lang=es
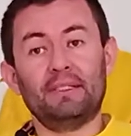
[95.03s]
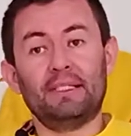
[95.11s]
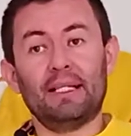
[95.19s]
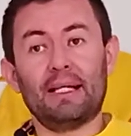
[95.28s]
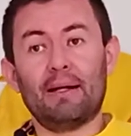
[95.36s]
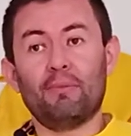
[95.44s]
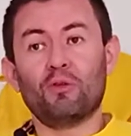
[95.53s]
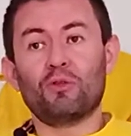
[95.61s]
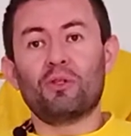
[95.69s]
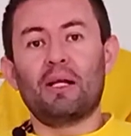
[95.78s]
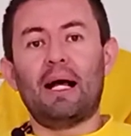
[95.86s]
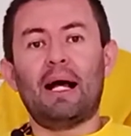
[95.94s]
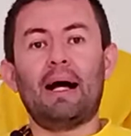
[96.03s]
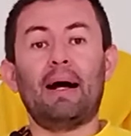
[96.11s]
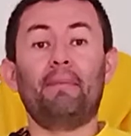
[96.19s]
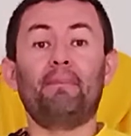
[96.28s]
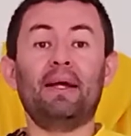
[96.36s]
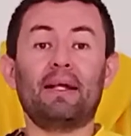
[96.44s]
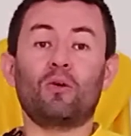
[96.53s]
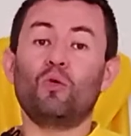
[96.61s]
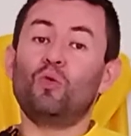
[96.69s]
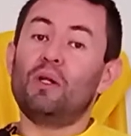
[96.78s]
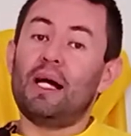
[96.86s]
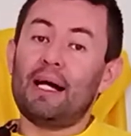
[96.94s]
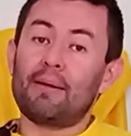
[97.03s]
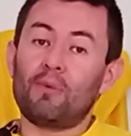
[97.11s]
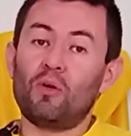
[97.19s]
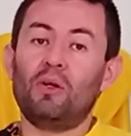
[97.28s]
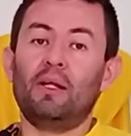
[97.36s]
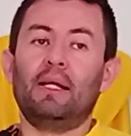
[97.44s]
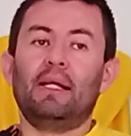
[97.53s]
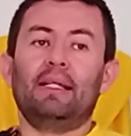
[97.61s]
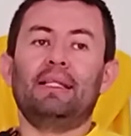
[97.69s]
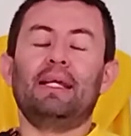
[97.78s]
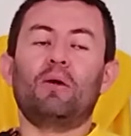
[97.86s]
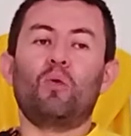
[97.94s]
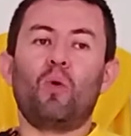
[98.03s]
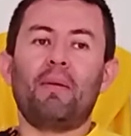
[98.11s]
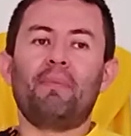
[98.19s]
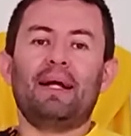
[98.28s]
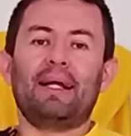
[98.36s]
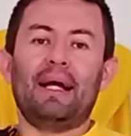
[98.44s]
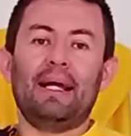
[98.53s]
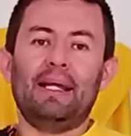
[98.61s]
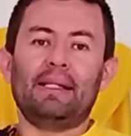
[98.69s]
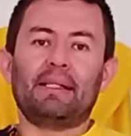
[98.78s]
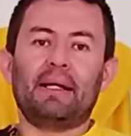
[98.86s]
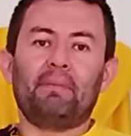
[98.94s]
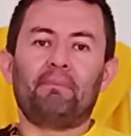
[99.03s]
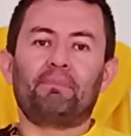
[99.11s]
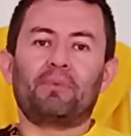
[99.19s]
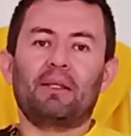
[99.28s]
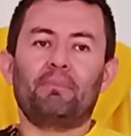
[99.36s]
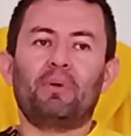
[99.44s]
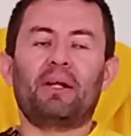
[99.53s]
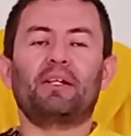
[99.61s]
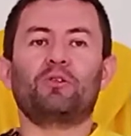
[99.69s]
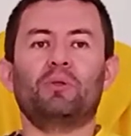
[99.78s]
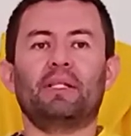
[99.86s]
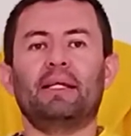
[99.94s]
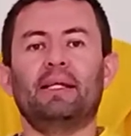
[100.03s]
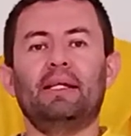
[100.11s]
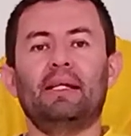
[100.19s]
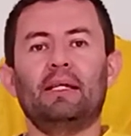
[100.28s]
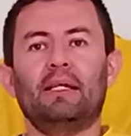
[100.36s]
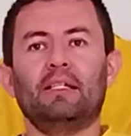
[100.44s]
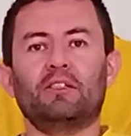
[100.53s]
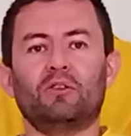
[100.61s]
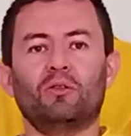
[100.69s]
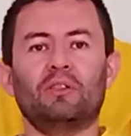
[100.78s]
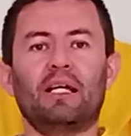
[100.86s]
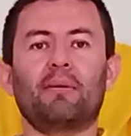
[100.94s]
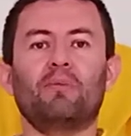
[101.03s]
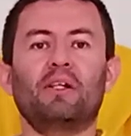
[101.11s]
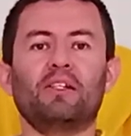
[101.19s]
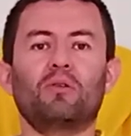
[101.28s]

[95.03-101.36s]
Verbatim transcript: llegamos a ver un árbol de guama cajeta, pues resulta que estos árboles